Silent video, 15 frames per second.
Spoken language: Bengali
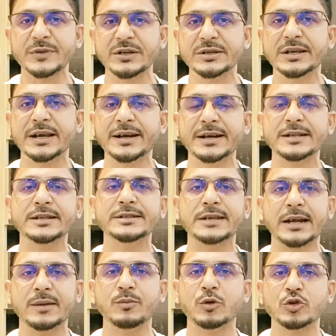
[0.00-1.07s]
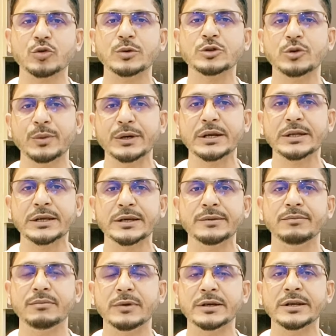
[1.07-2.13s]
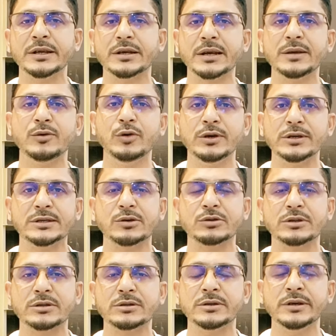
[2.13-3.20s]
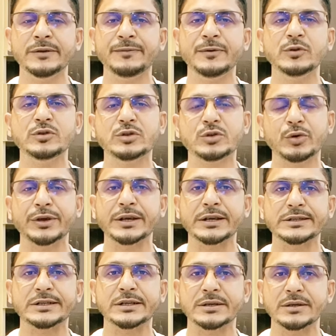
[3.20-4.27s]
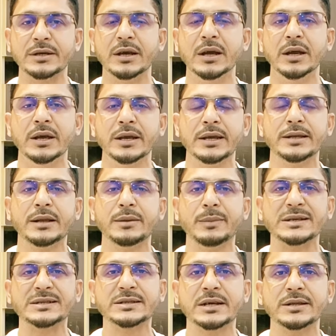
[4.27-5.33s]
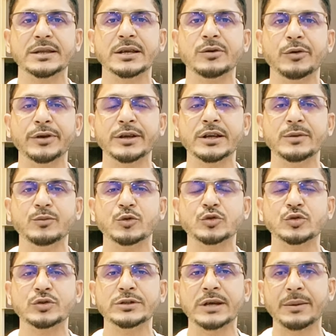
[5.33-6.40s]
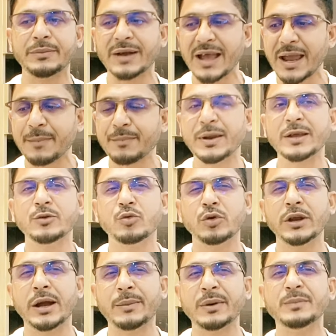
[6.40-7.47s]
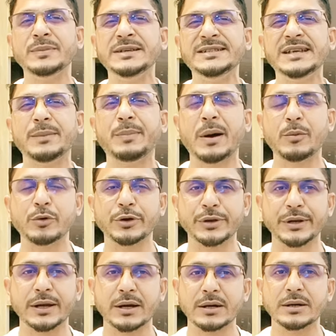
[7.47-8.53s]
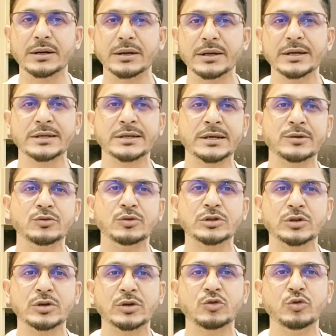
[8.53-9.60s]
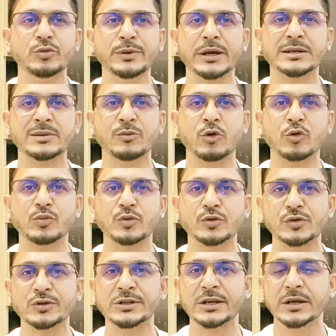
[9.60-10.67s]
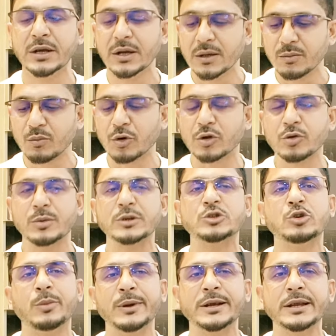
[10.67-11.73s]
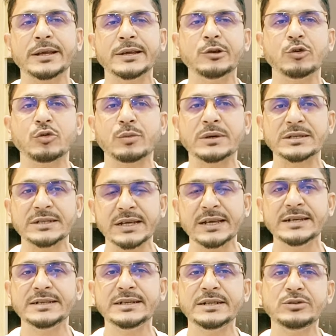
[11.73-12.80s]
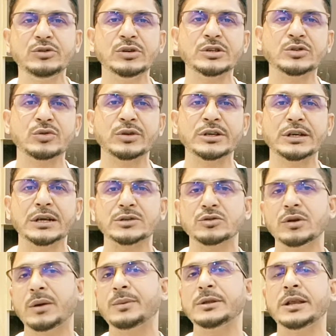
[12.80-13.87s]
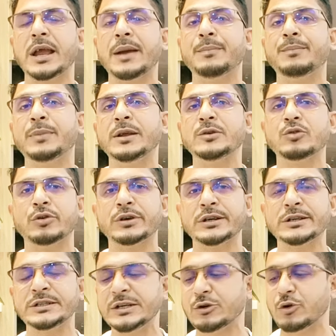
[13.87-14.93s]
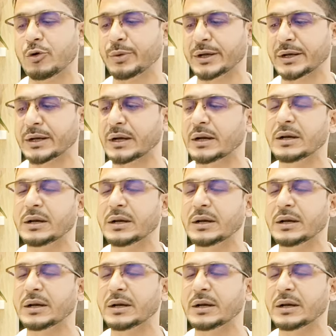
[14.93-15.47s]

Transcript: ক্যানাডাতে যারা বর্তমান সময়টাতে ডিক্লাইন হয়েছেন অর্থাৎ রিফিউজড হয়ে গেছেন এদের মাঝখান থেকে অনেকেরই প্রশ্ন যে আমরা অ্যাপ্লাই করলে আবার ভিসা পাবো কিনা এটা কিন্তু আসলে খুবই একটা বড় প্রশ্ন যে বর্তমান সময়টা কীরকম আছে এই সিচুয়েশনে কি আসলে আমাদের অ্যাপ্লাই করাটা ঠিক হবে কিনা